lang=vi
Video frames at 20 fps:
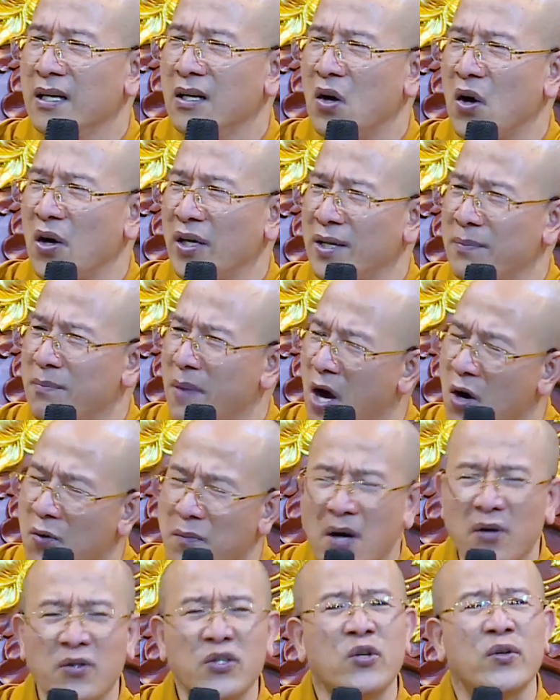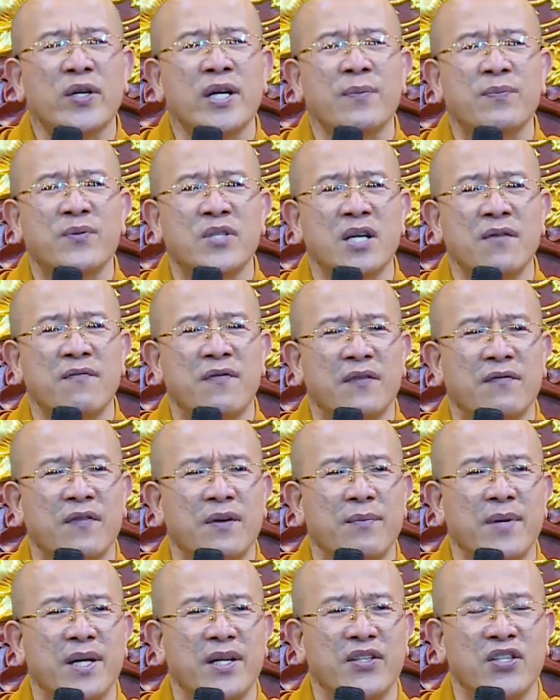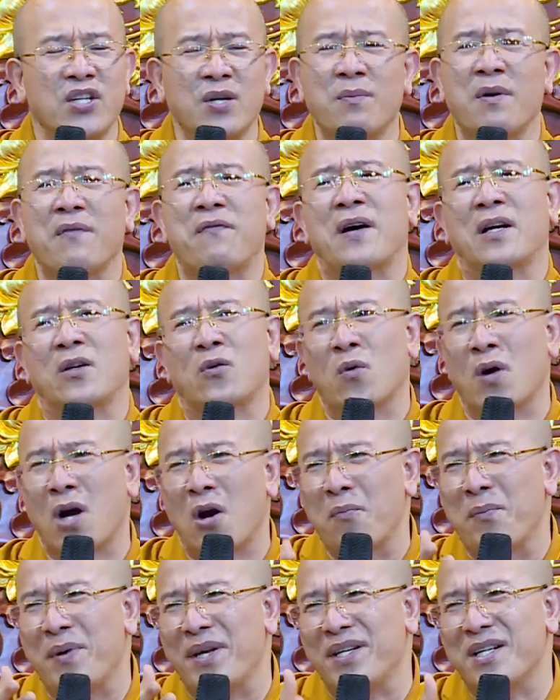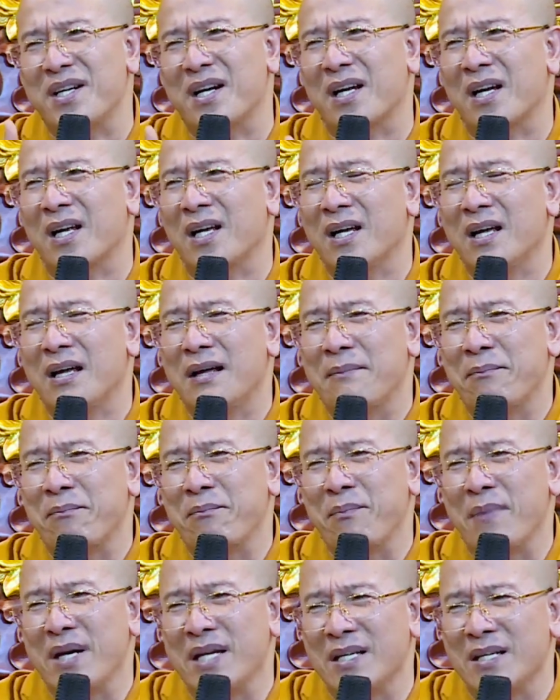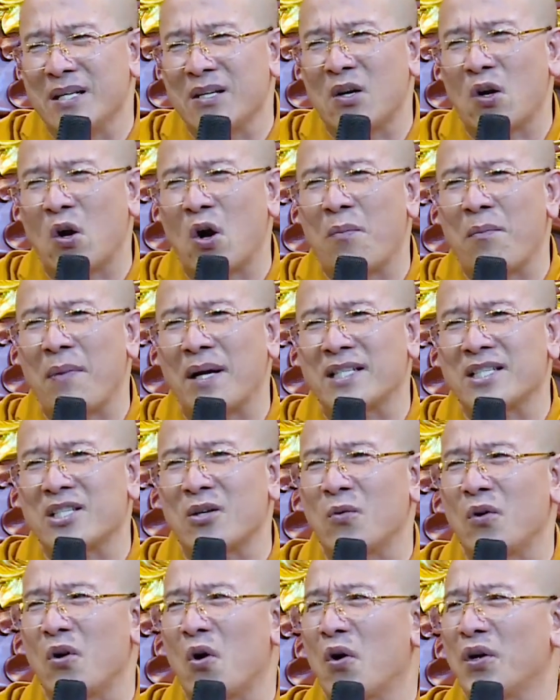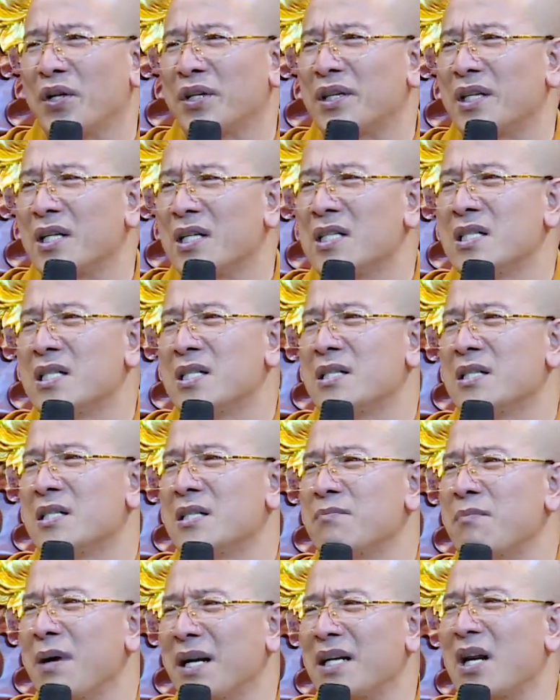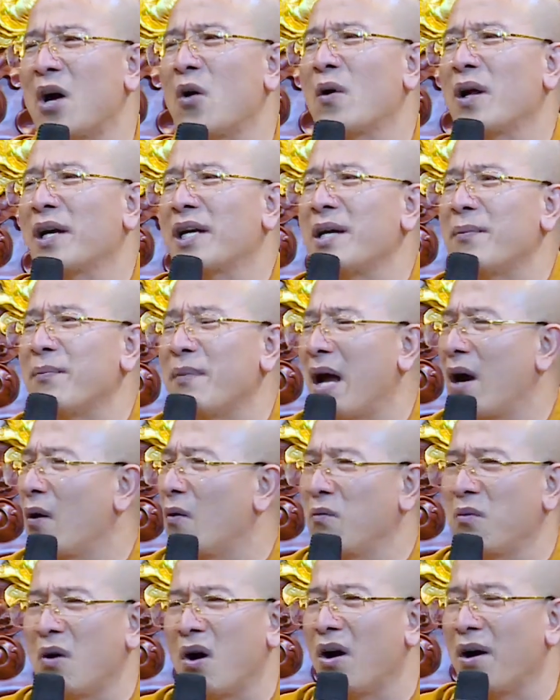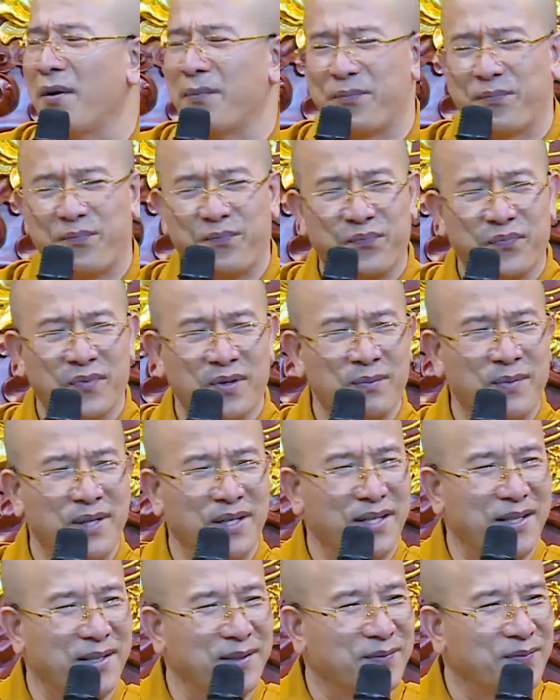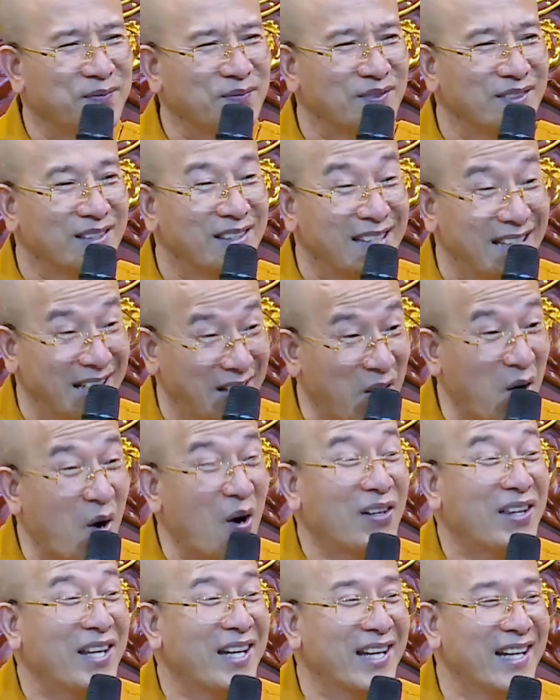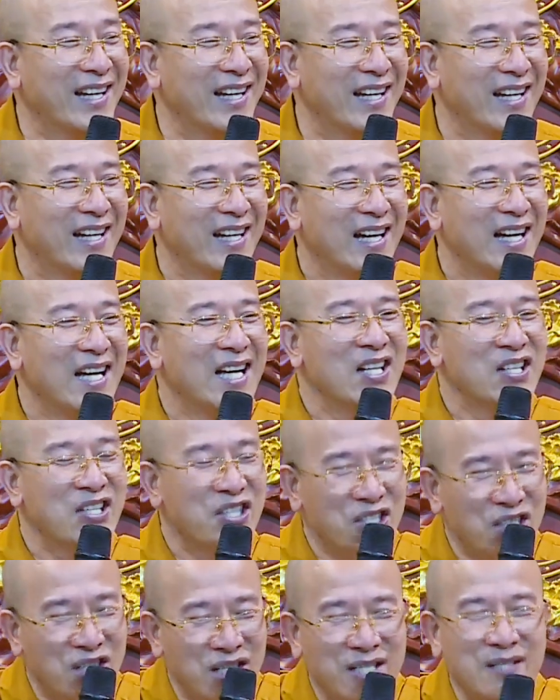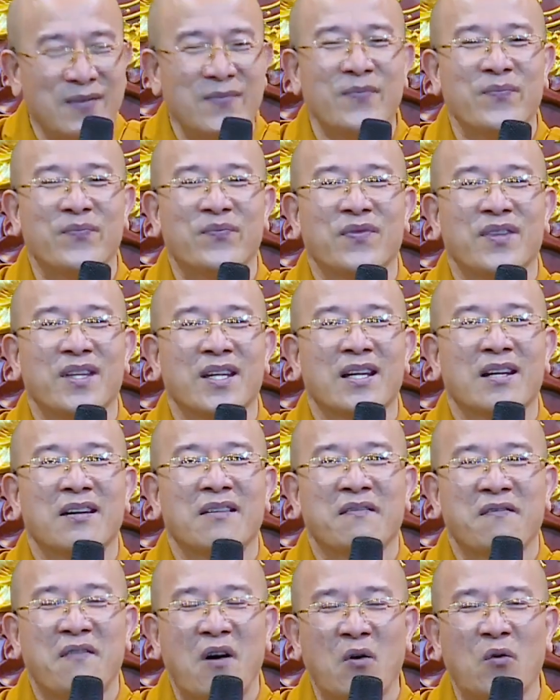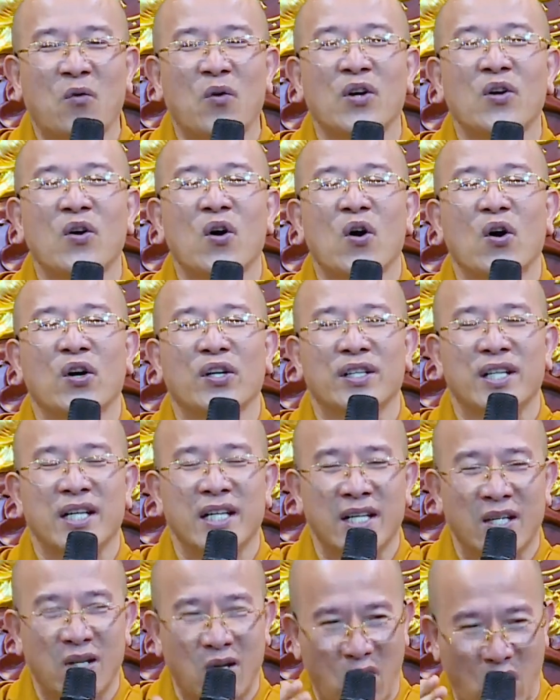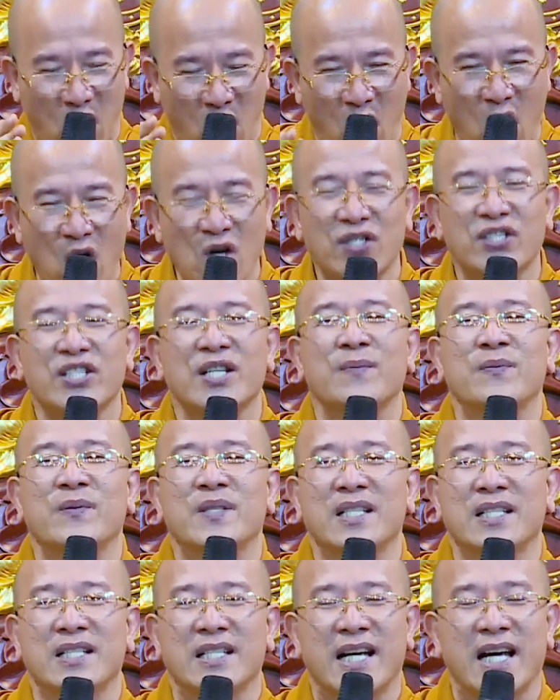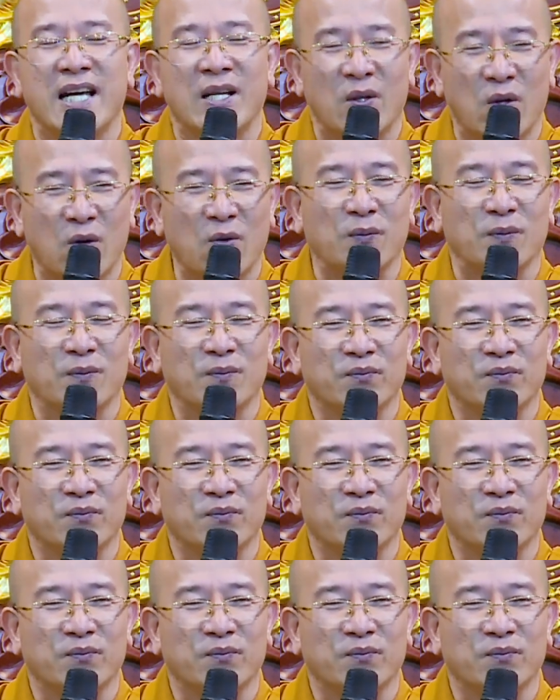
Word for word: hỏi đến bao bao nhiêu kiếp trước phật vẫn biết nhưng mà phật cũng không biết được nữa. mình có mặt trong luân hồi từ bắt đầu là kiếp nào cũng có biết rồi đấy khó thế nhưng vòng luân hồi thì có chấm dứt kết thúc